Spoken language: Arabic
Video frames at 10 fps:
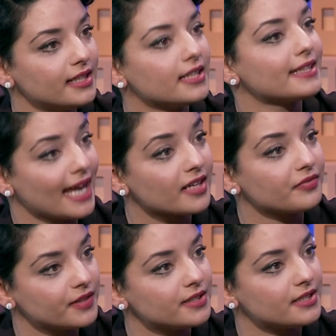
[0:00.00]
إيه،
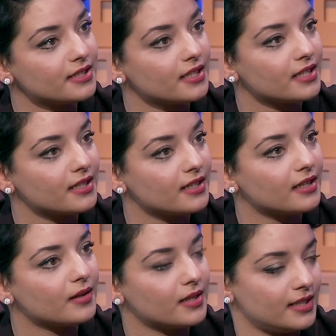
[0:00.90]
تعرف انت آه،
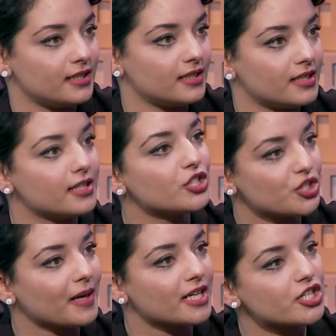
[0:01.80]

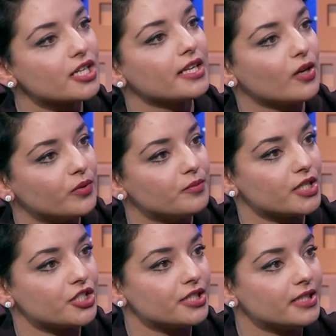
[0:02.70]
الجمعه الجايه وين
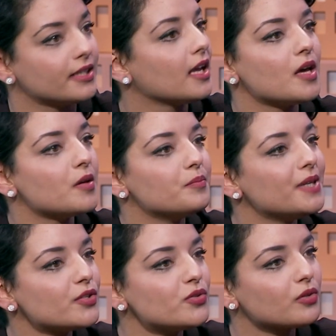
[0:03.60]
ماشيين
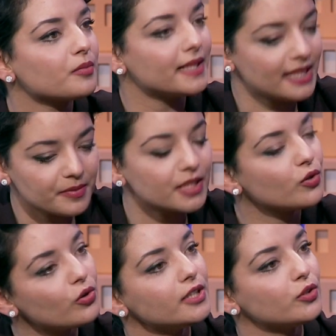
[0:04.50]
بيان سور مادام كي
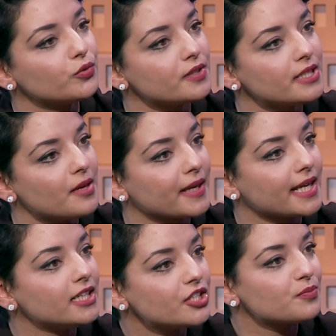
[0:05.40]
يقول تونسيه ما
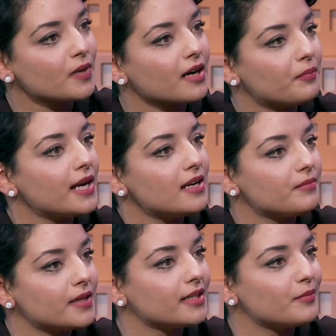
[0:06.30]
قاليش من قبل
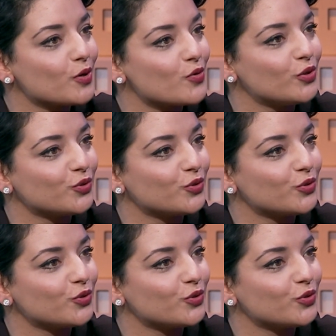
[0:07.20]
ما نقول